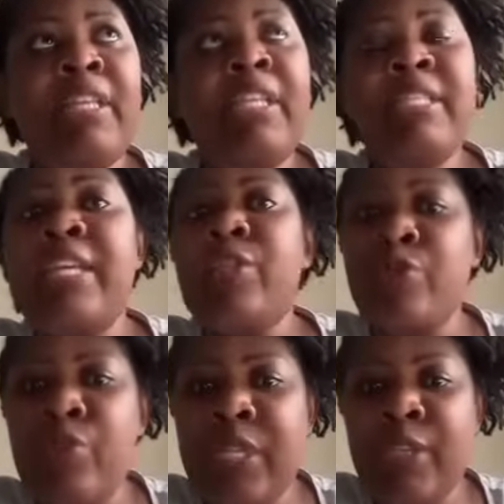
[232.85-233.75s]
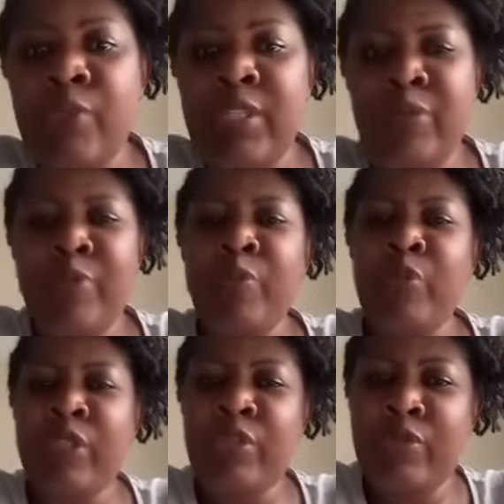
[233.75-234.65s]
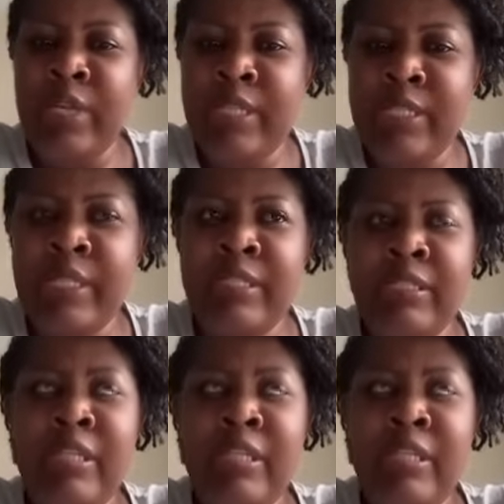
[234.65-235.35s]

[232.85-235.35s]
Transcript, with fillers: les agents de sécurité pour monter sur la scène.